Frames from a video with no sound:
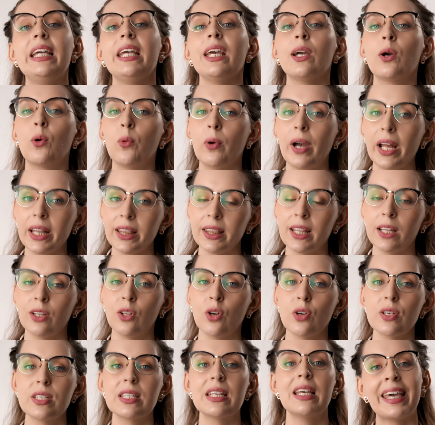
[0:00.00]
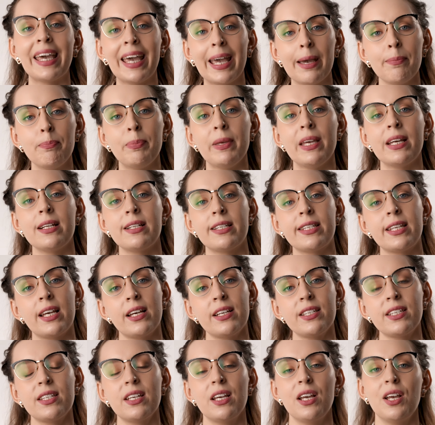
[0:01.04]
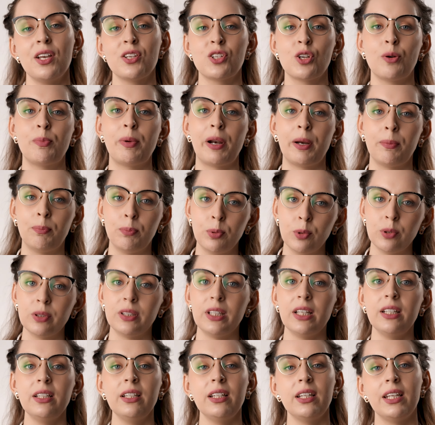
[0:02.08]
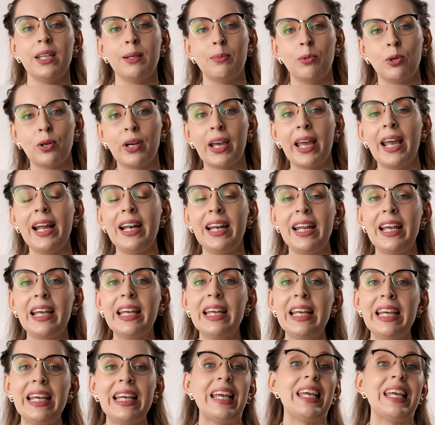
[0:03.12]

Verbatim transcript: y cuéntanos qué piensas sobre Putin y Bukele